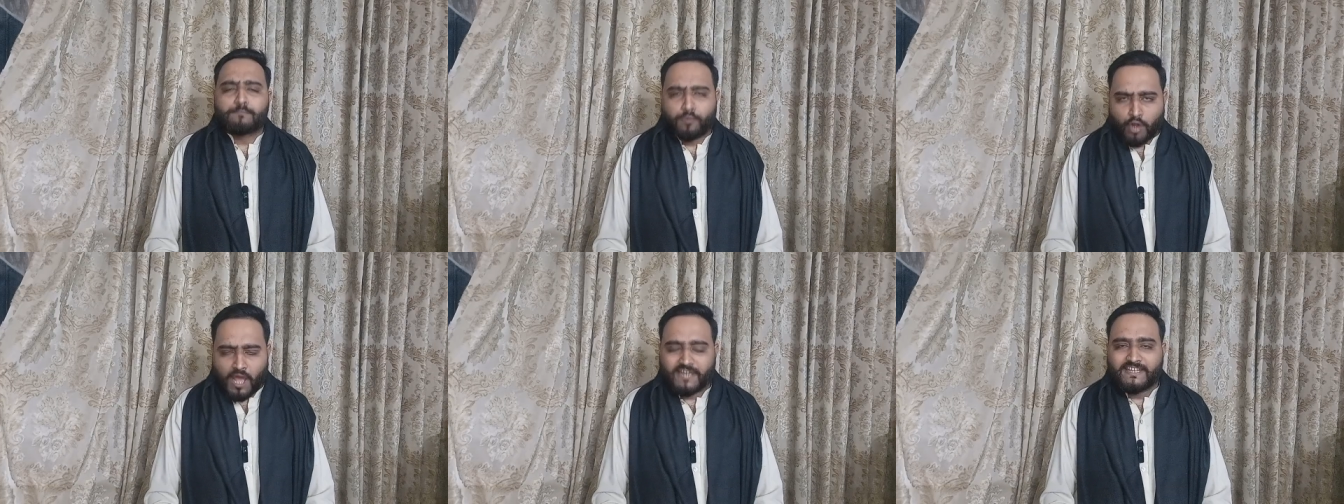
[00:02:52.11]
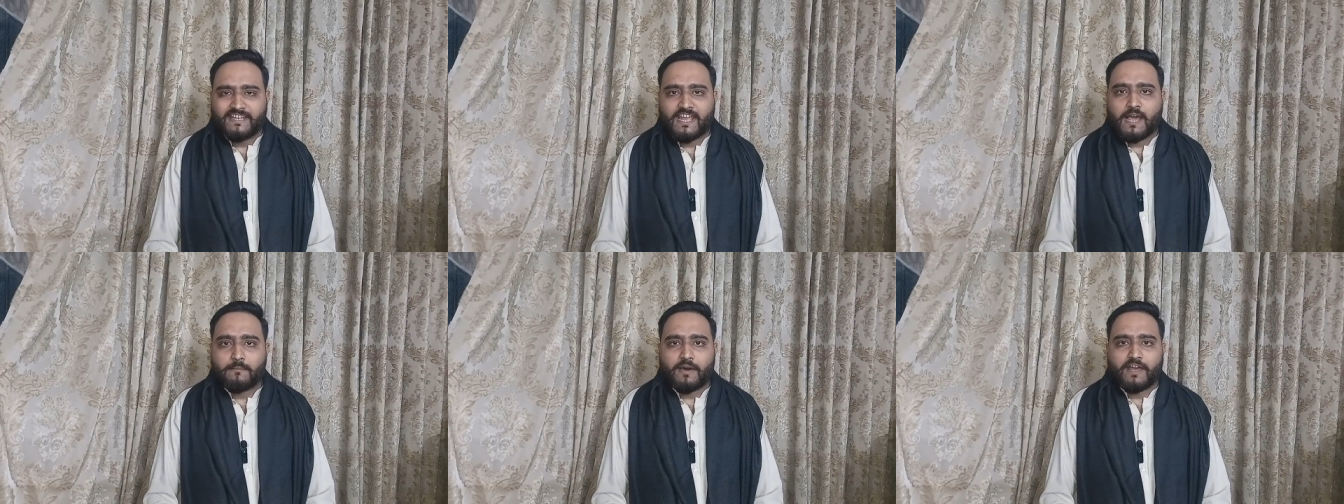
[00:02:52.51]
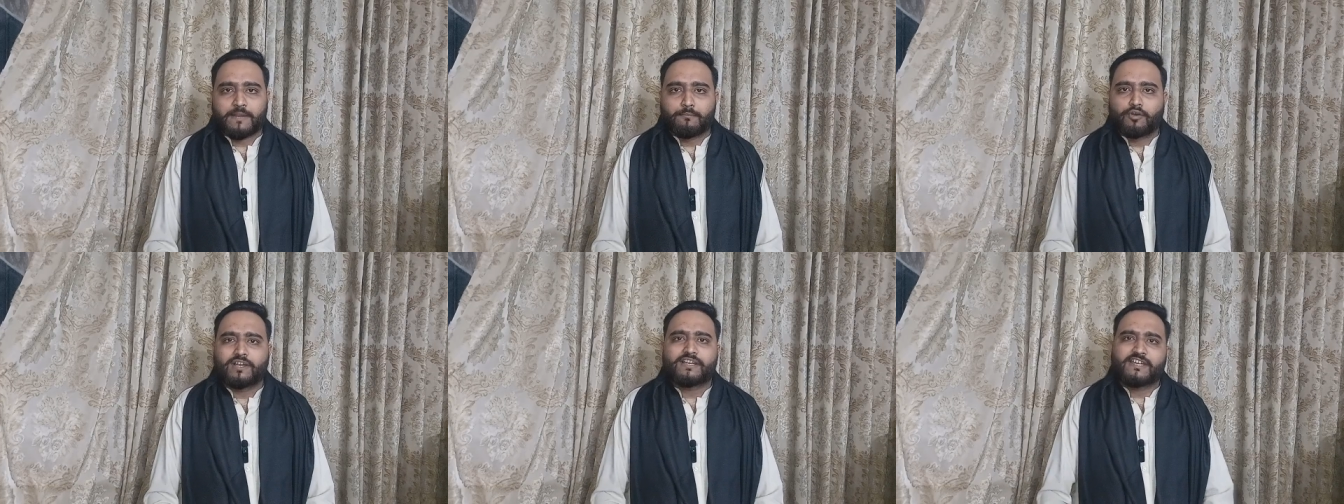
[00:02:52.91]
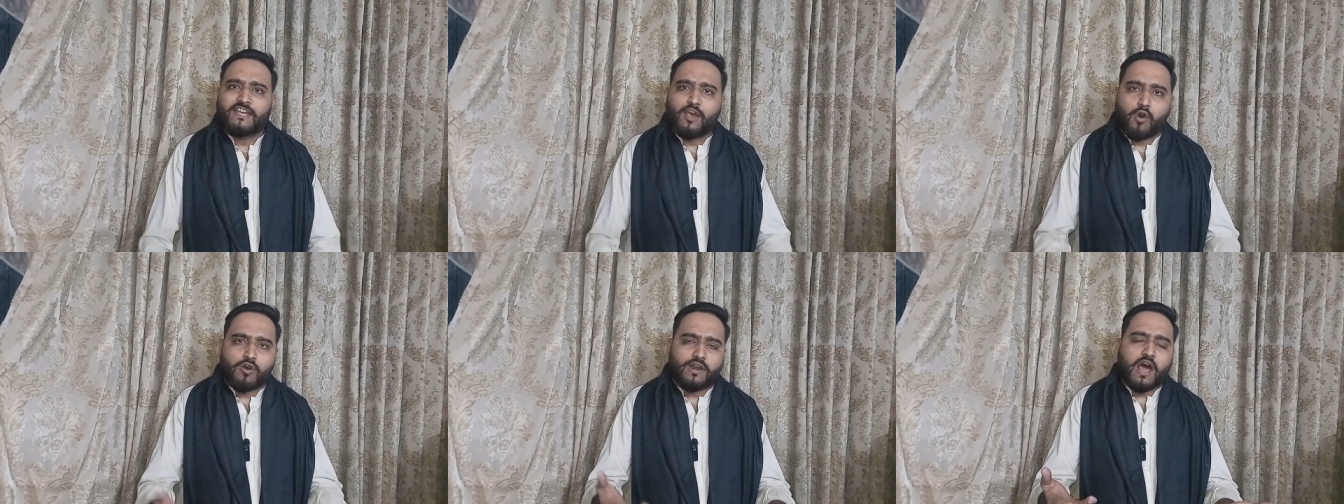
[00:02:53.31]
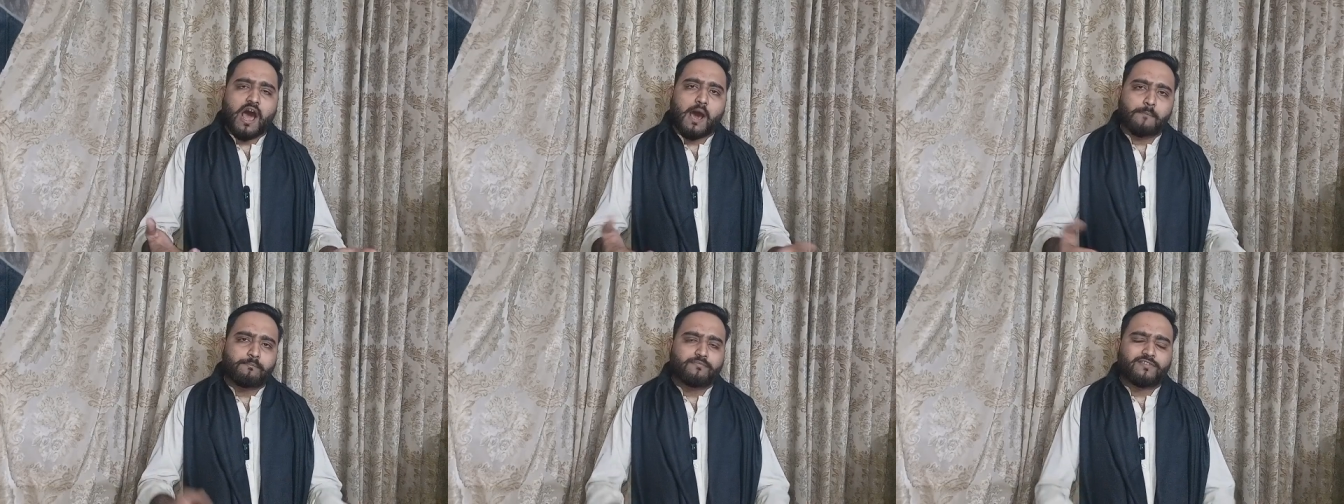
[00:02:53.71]
पुरानी है हमारे मुल्क की और
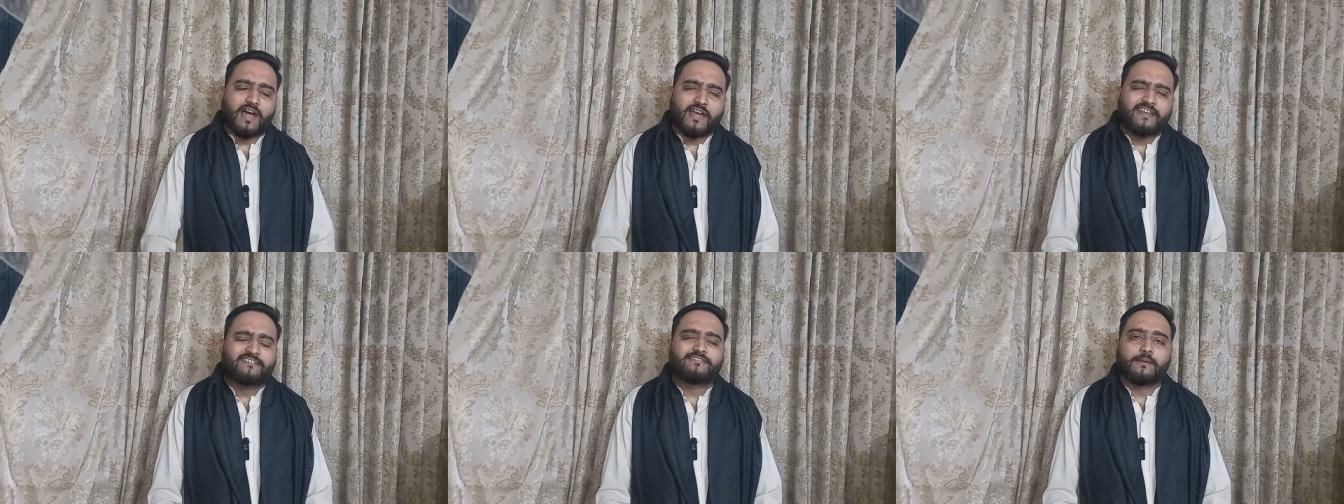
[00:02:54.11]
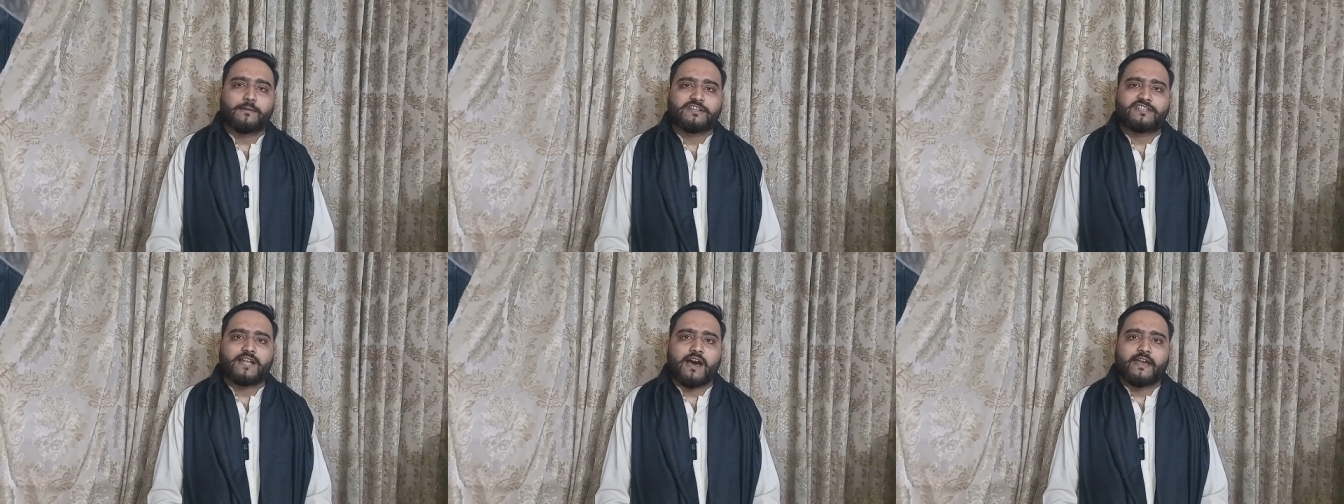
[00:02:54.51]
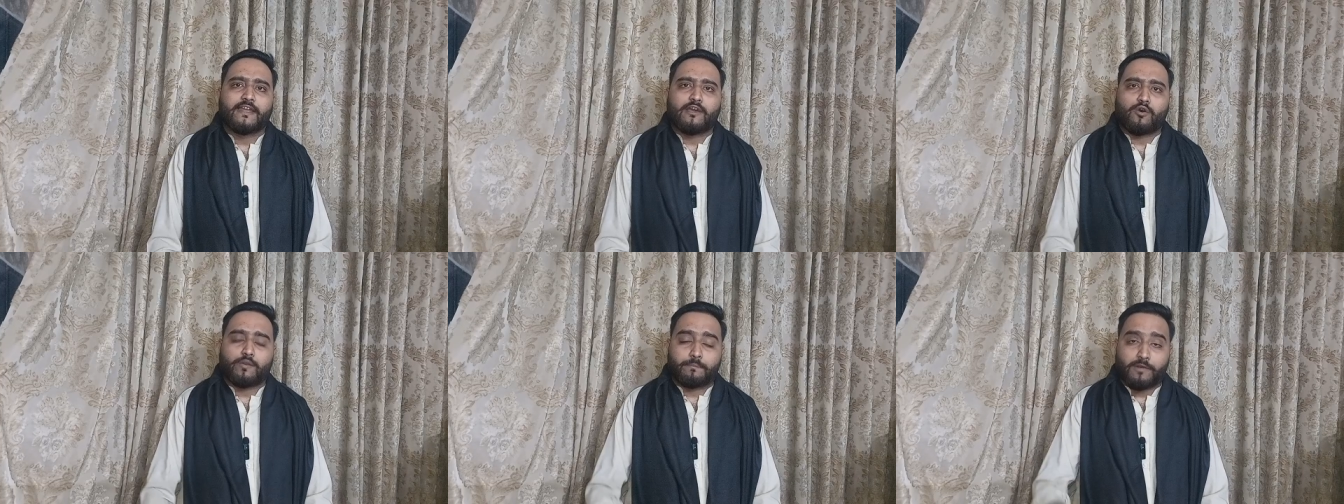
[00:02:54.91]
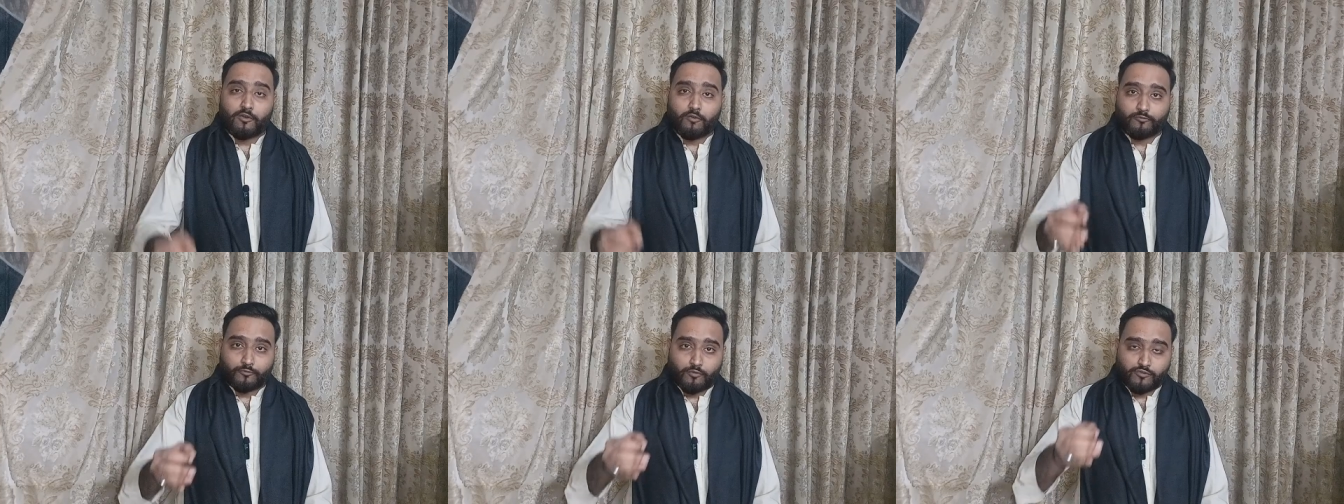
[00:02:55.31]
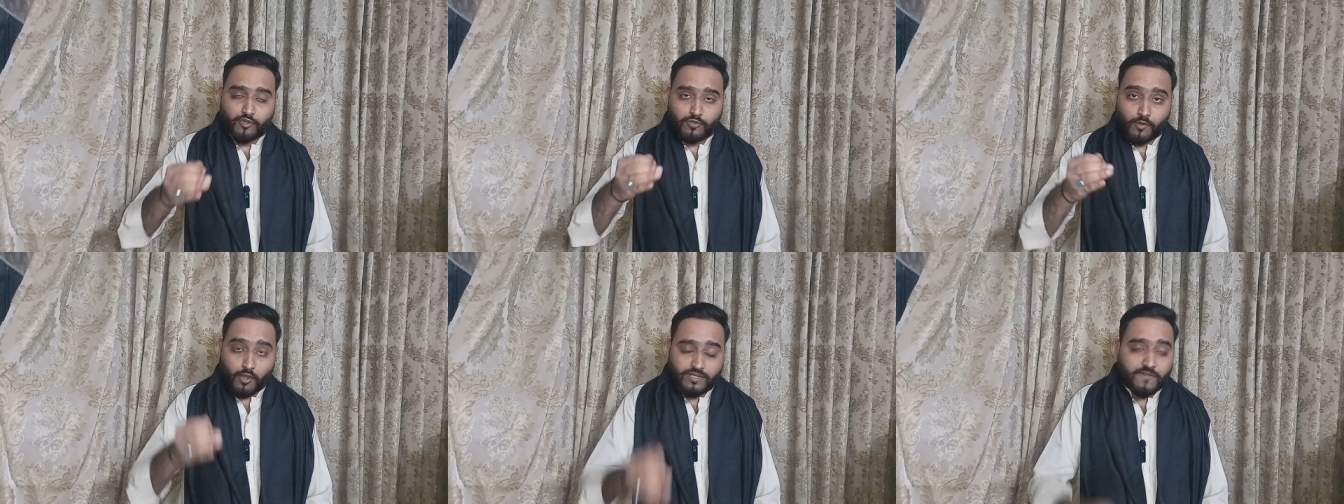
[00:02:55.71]
आप सारे समझदार हैं और बिलखसूस
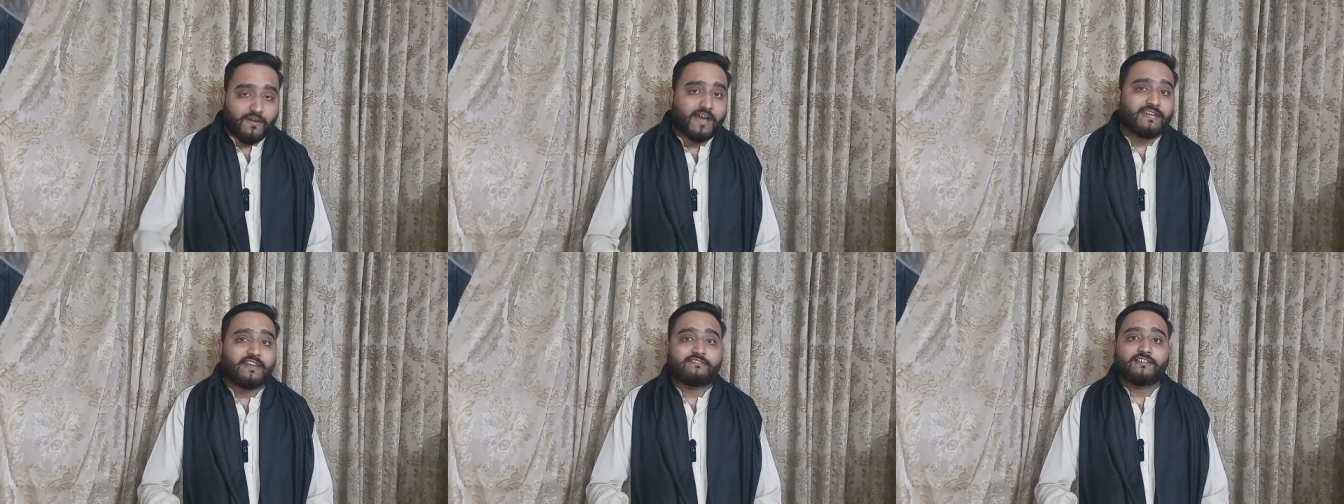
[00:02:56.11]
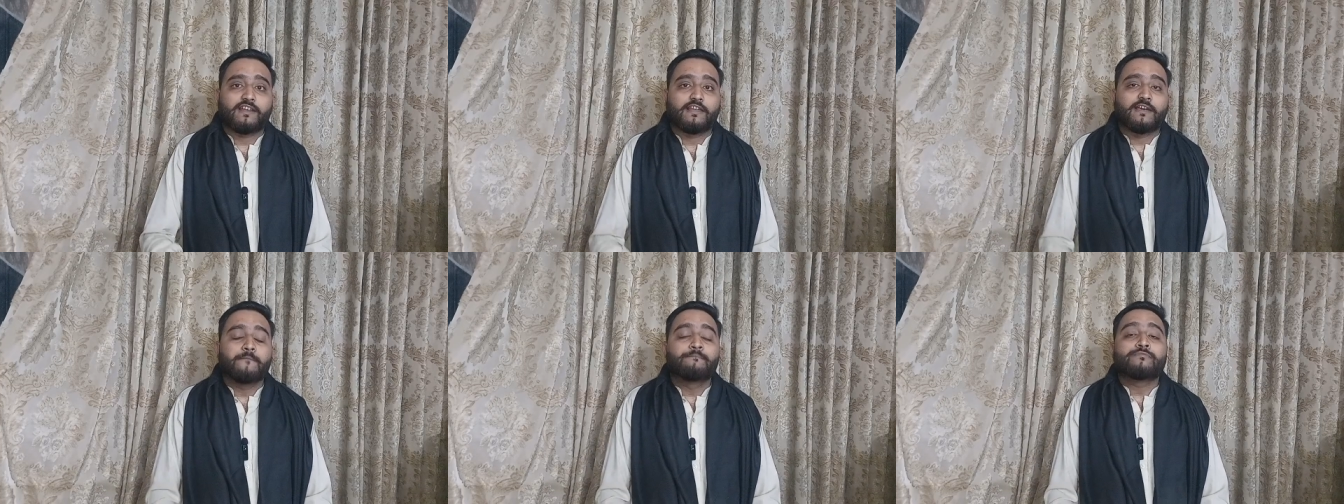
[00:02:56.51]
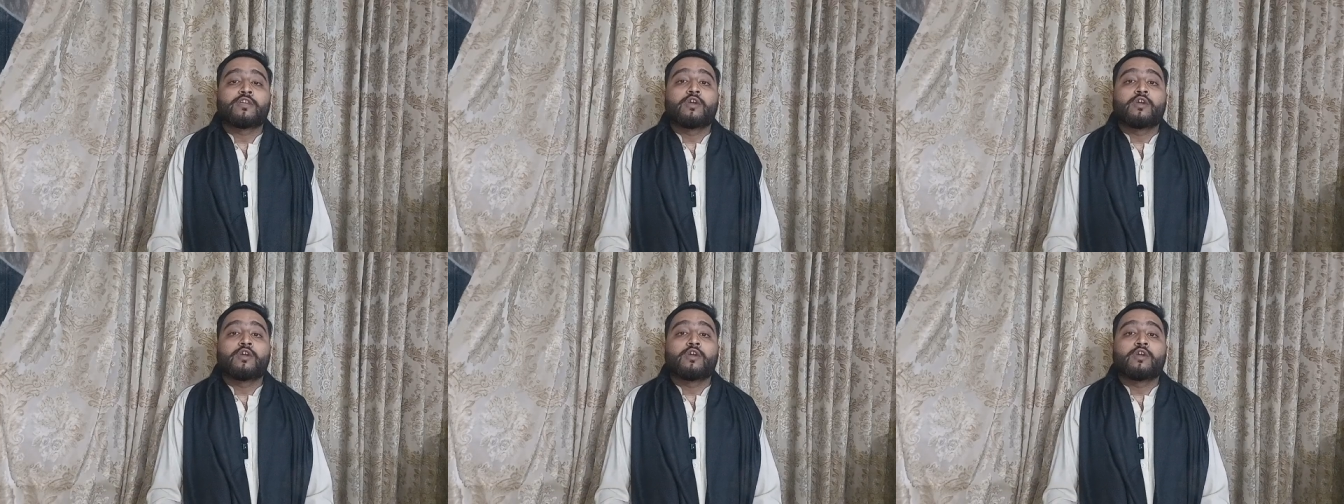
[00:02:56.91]
जो नौजवान नस्ल है